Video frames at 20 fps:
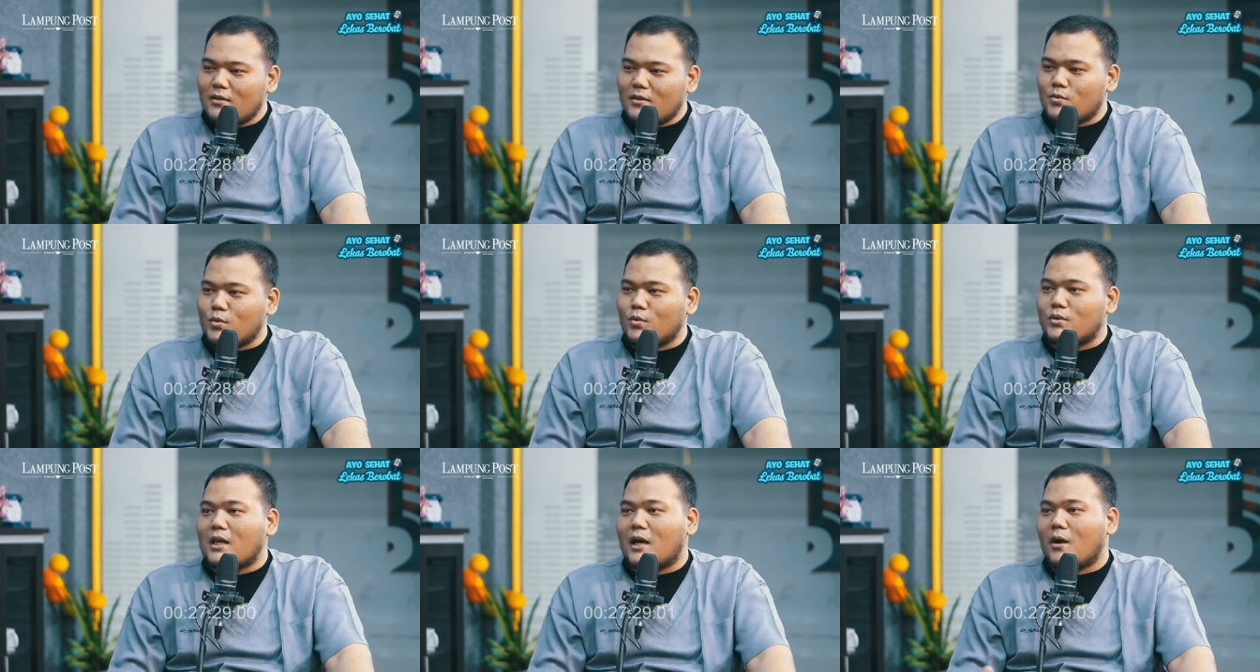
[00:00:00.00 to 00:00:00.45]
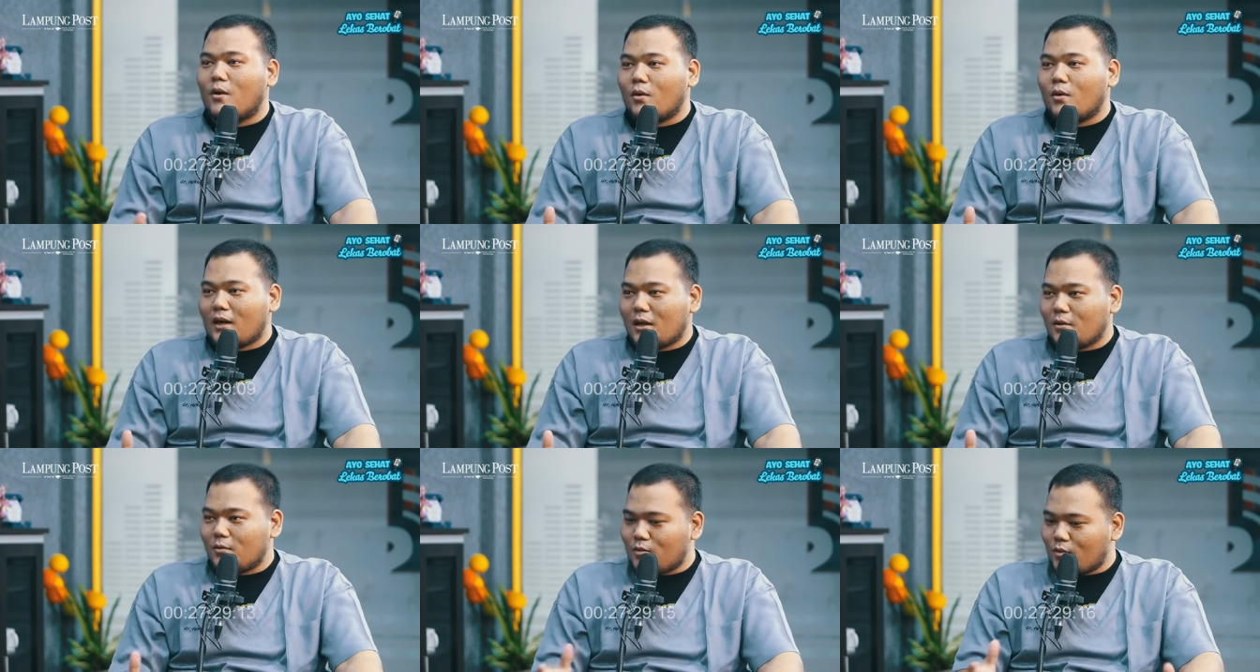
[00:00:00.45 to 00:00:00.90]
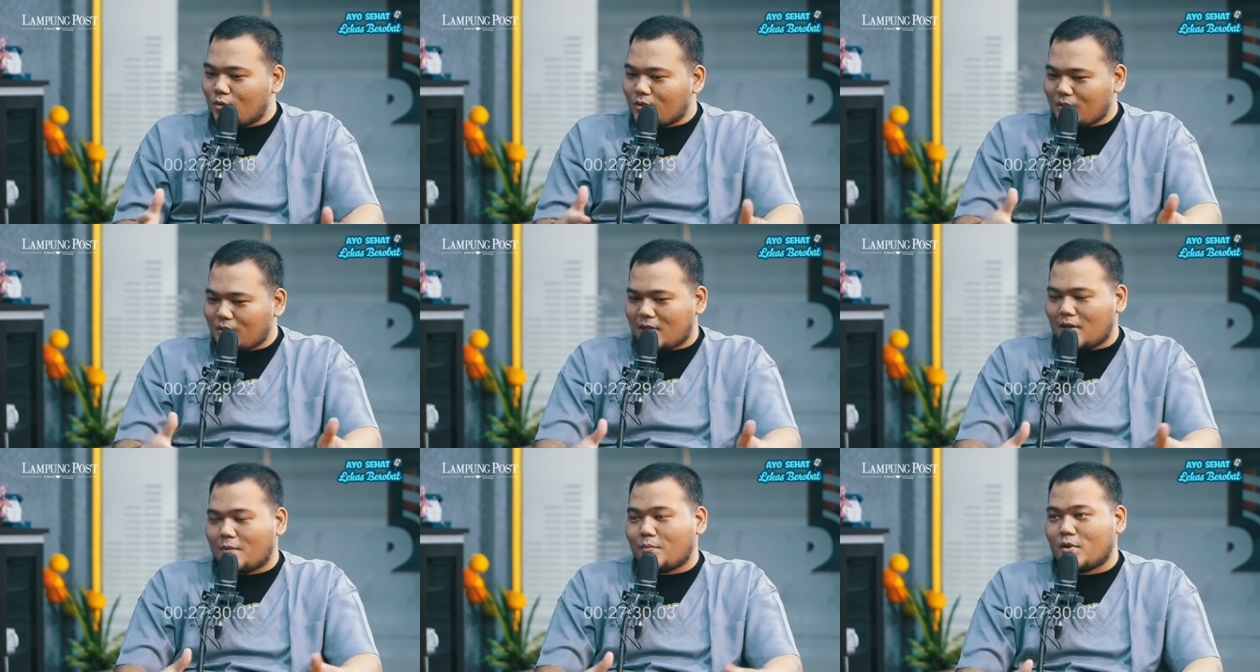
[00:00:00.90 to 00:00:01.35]
juta orang
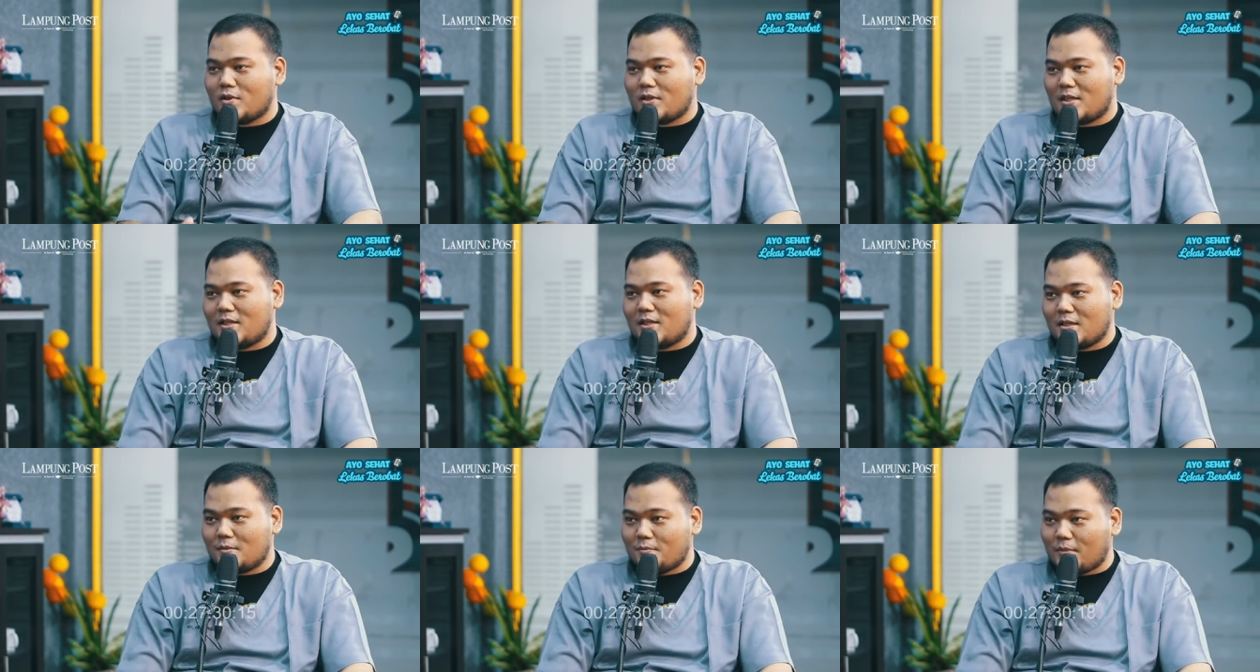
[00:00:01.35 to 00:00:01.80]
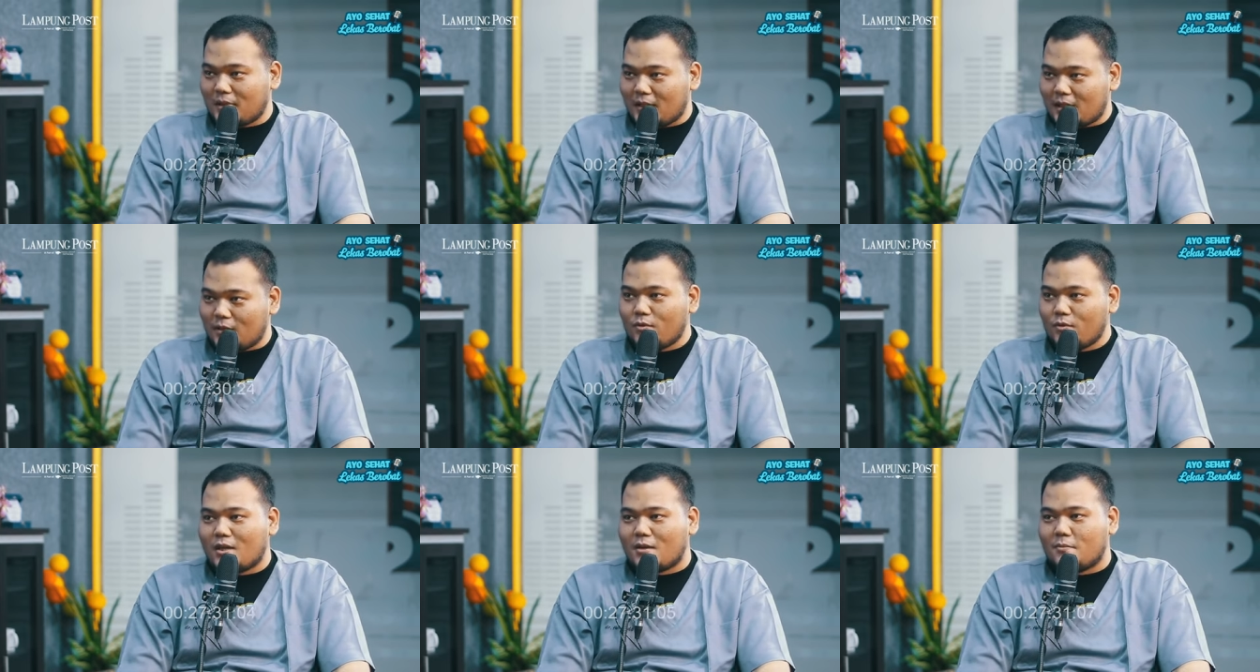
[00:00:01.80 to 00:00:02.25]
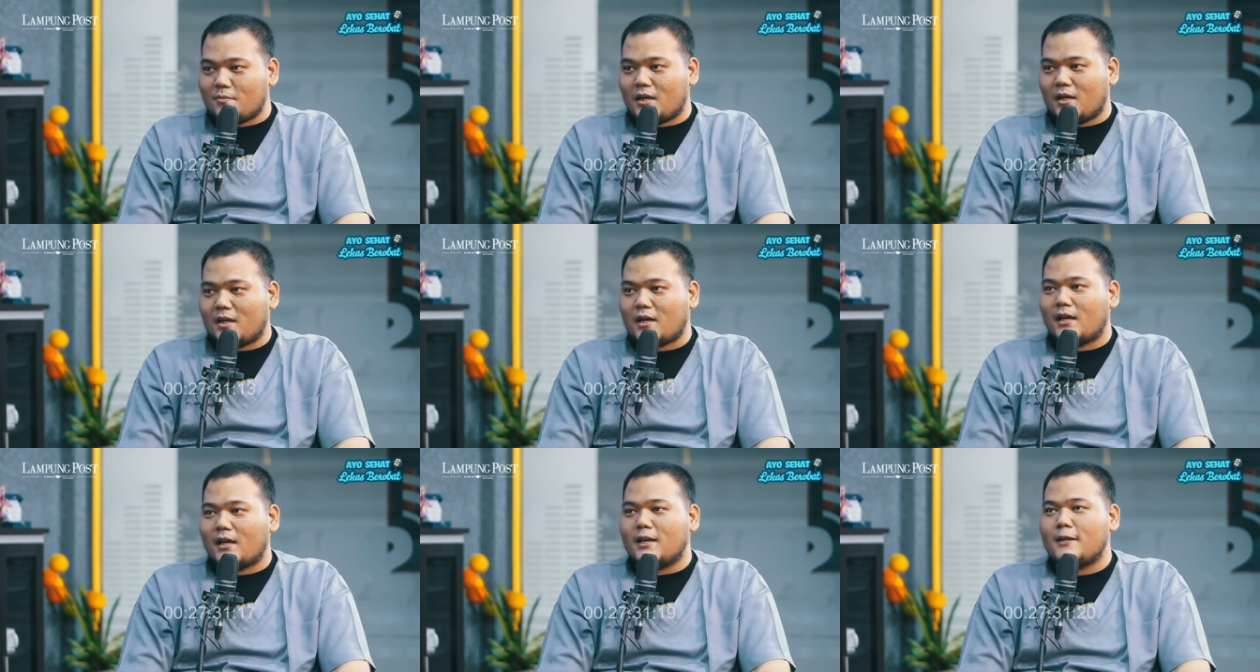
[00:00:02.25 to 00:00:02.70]
untuk uh, posisi seperti itu ya
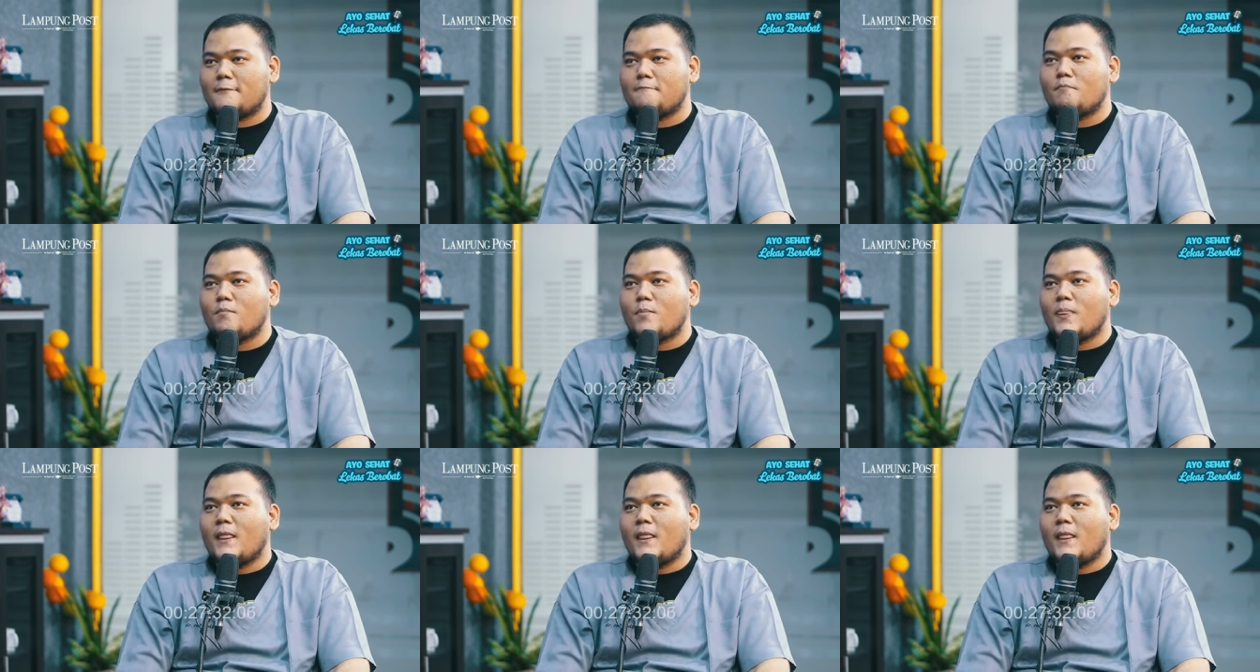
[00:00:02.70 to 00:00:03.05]
mbak karena